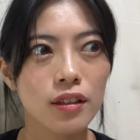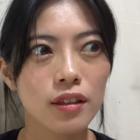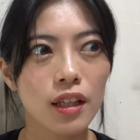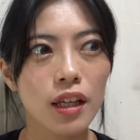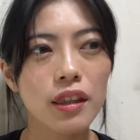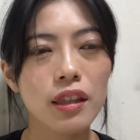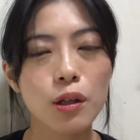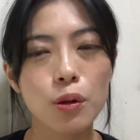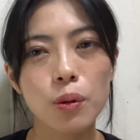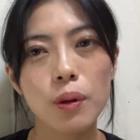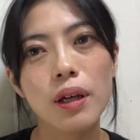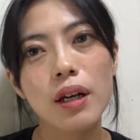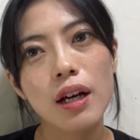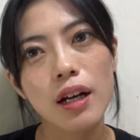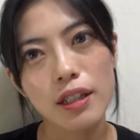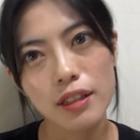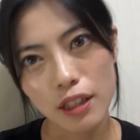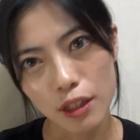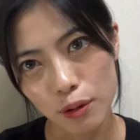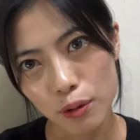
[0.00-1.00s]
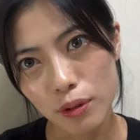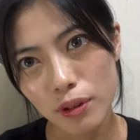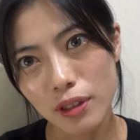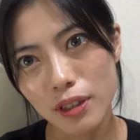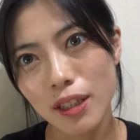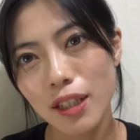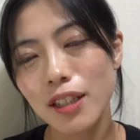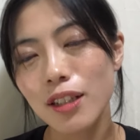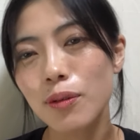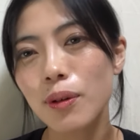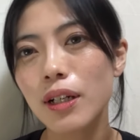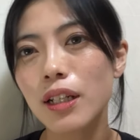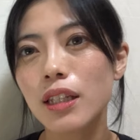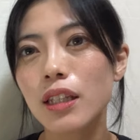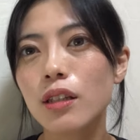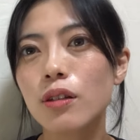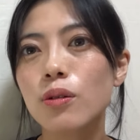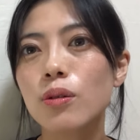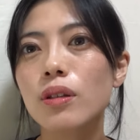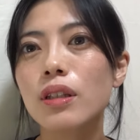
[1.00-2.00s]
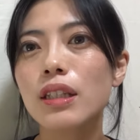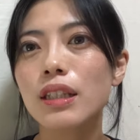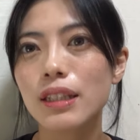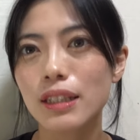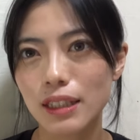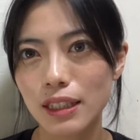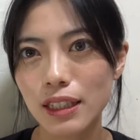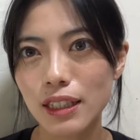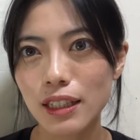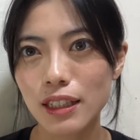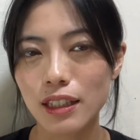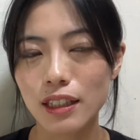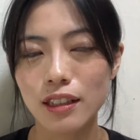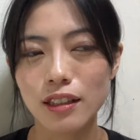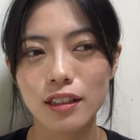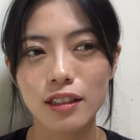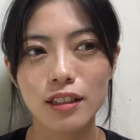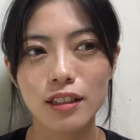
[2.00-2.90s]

なんでこれ書いたのって言われた時に、